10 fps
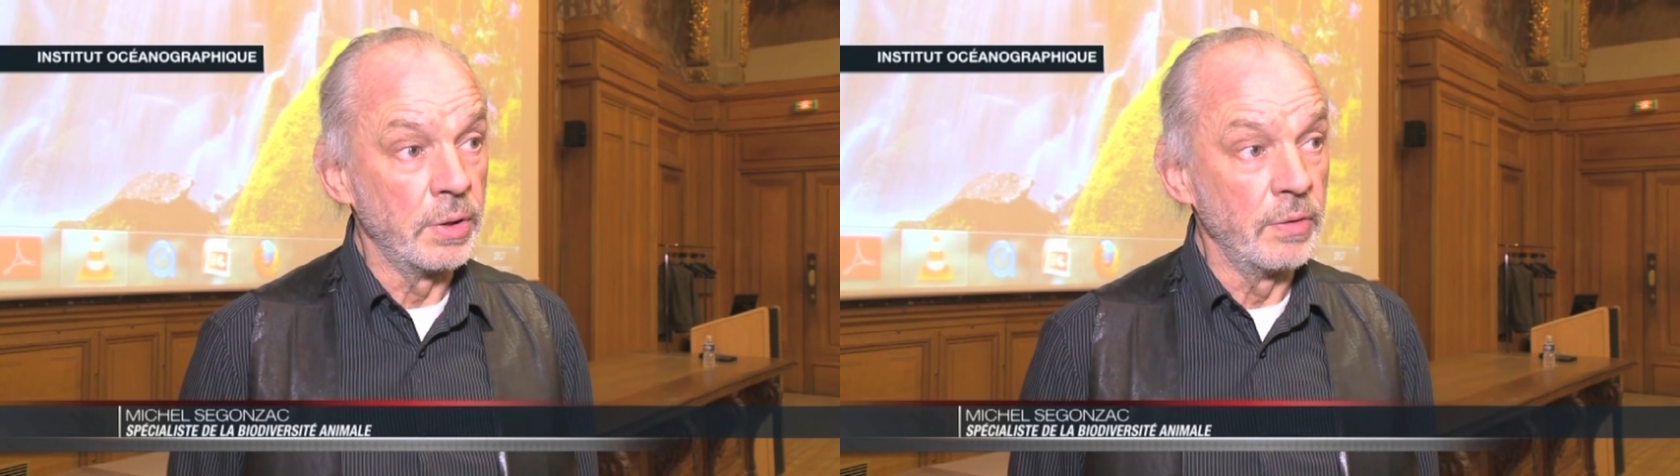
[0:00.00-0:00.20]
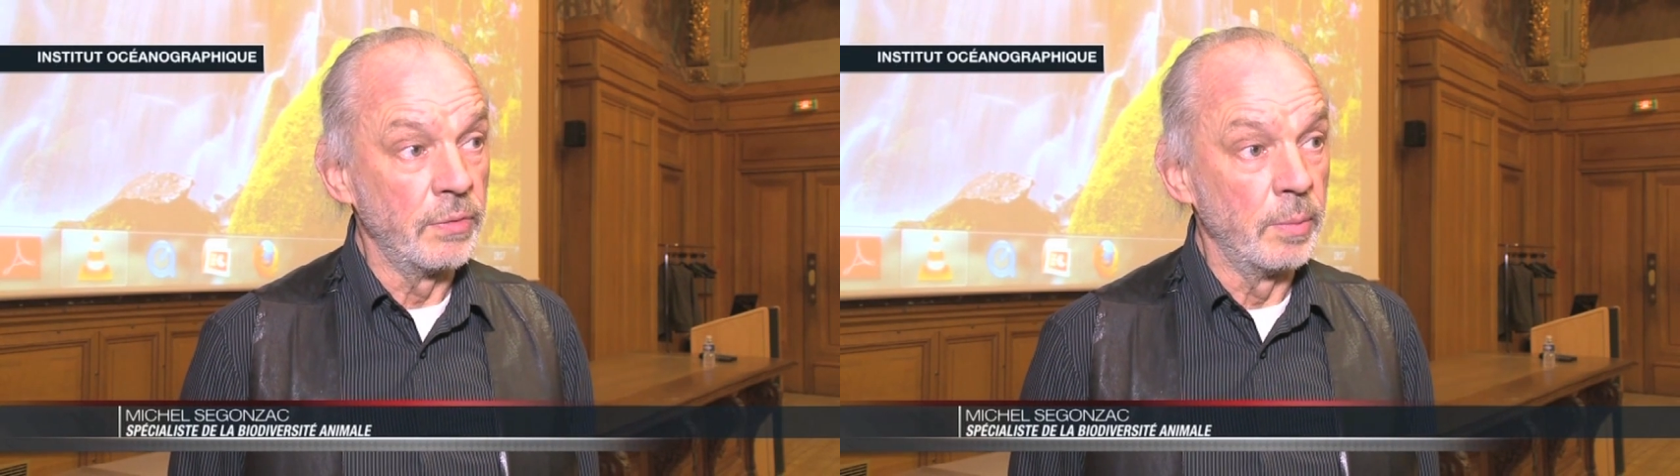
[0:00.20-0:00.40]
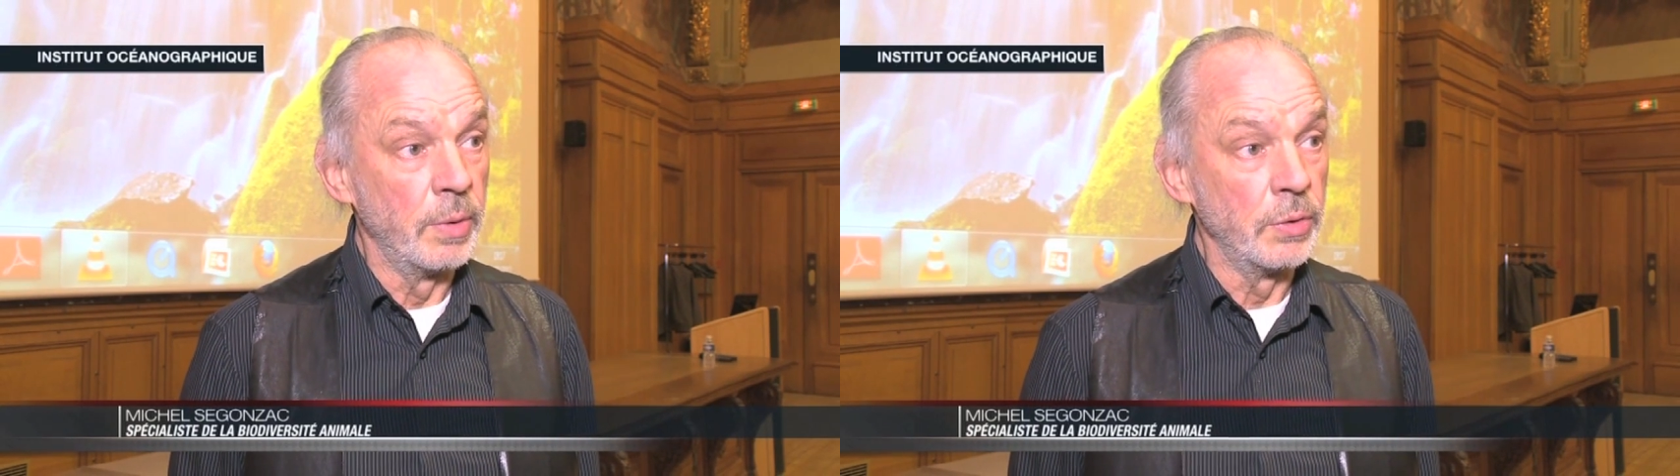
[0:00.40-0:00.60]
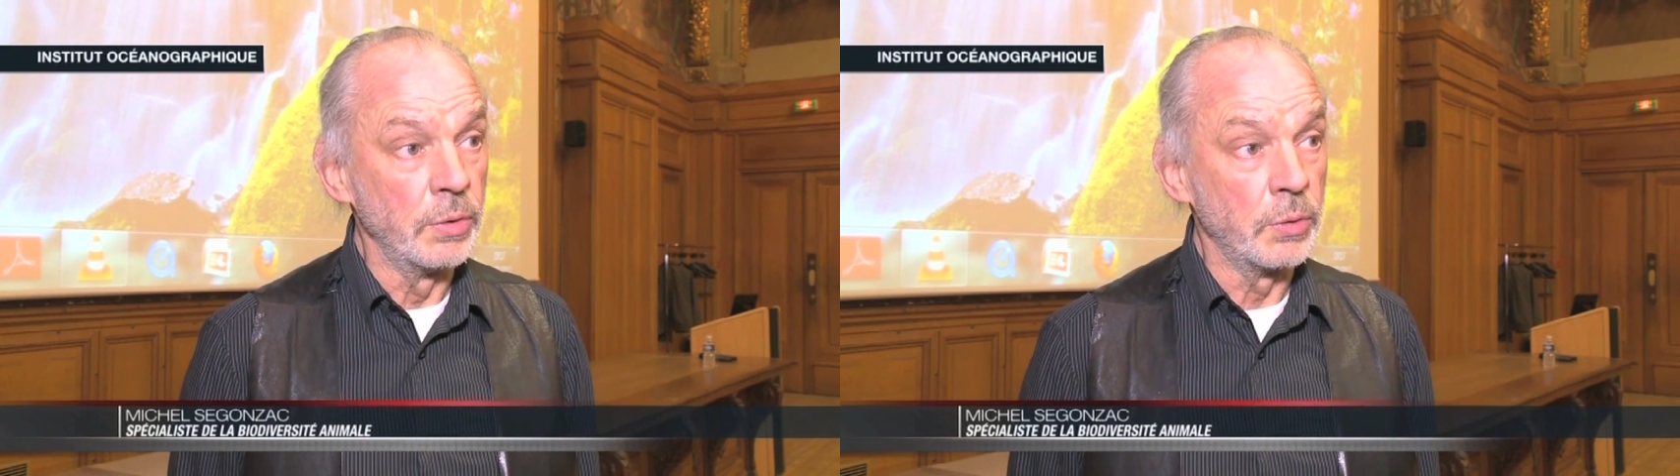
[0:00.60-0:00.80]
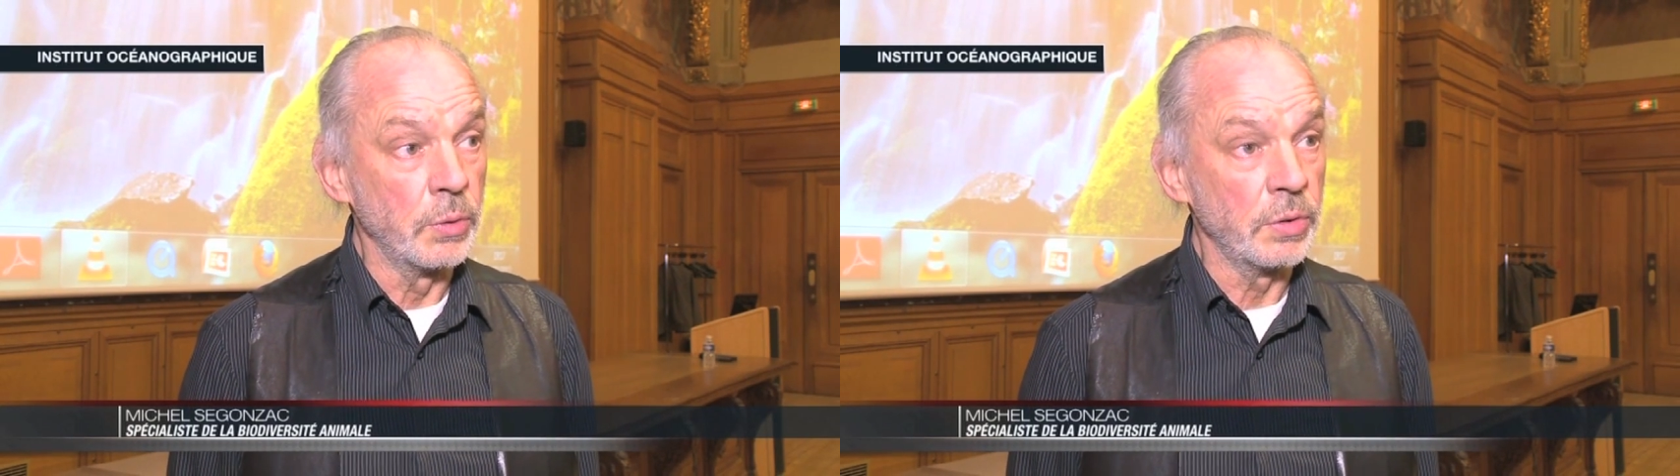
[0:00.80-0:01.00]
ces
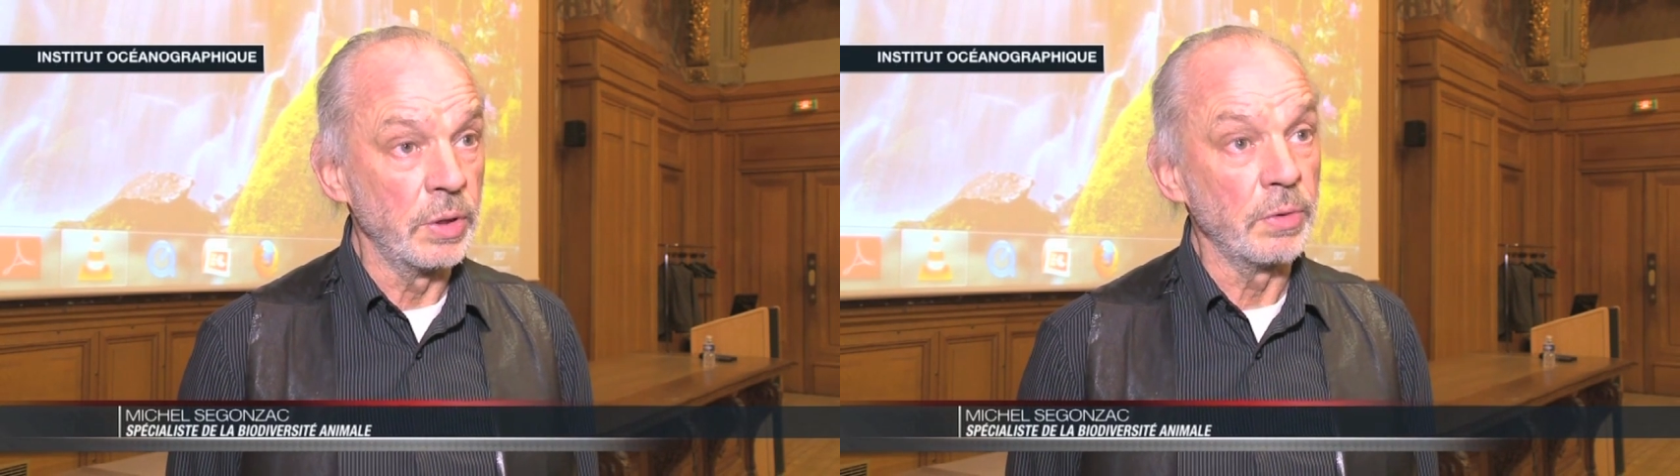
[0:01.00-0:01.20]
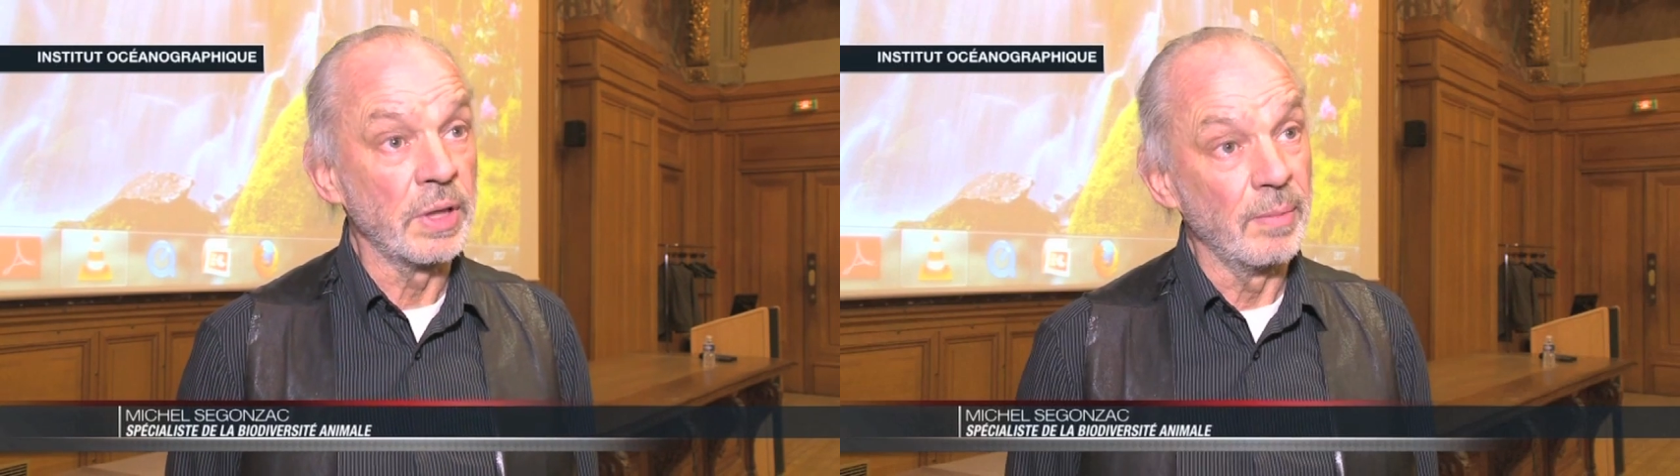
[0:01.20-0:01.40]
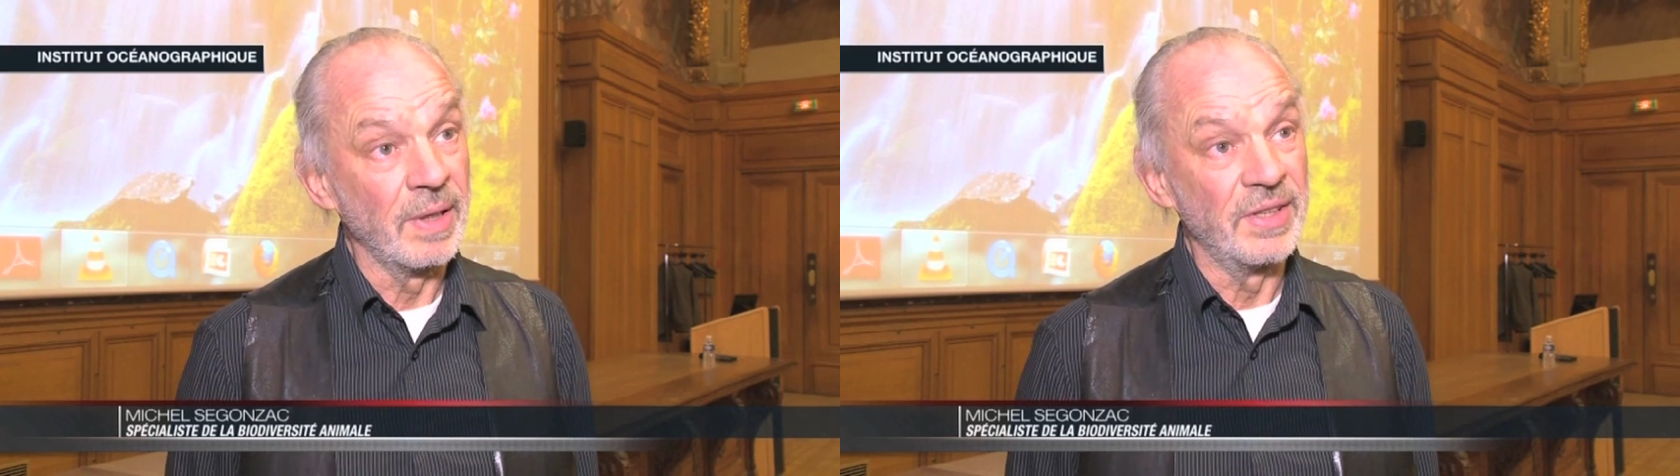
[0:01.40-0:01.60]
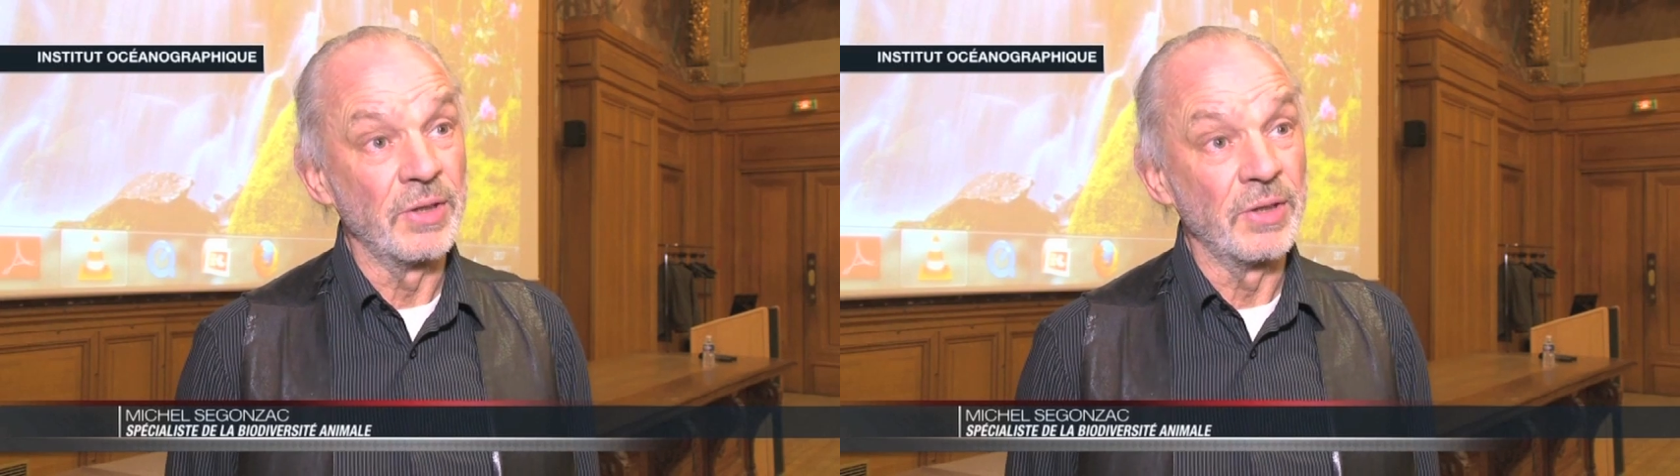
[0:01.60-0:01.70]
fameuses sources hydrothermales,